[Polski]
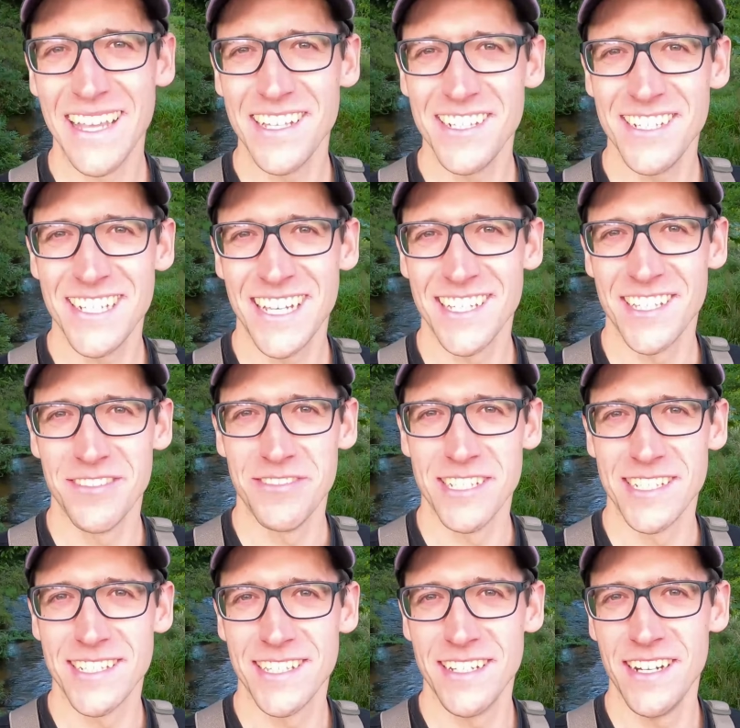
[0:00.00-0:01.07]
Na dzisiaj to
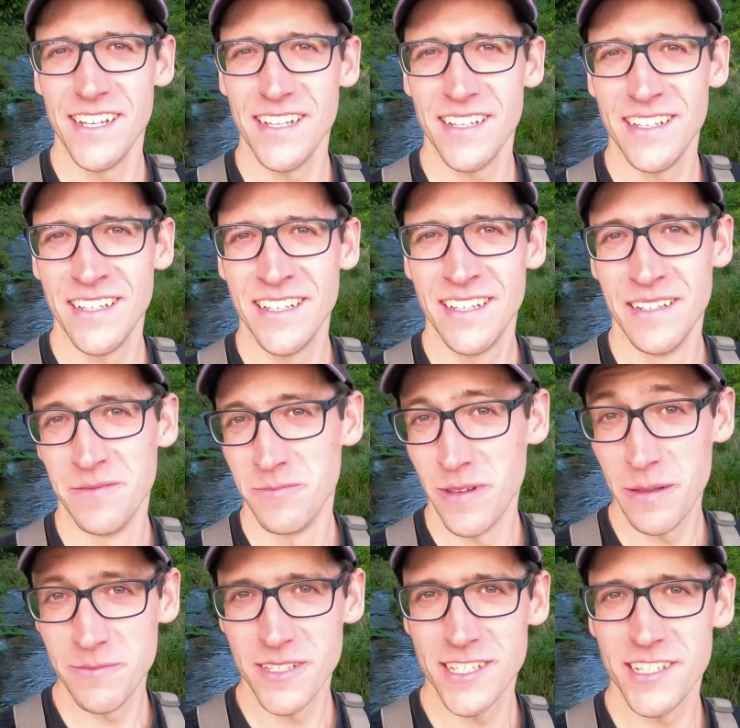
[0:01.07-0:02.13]
więc tyle. Mam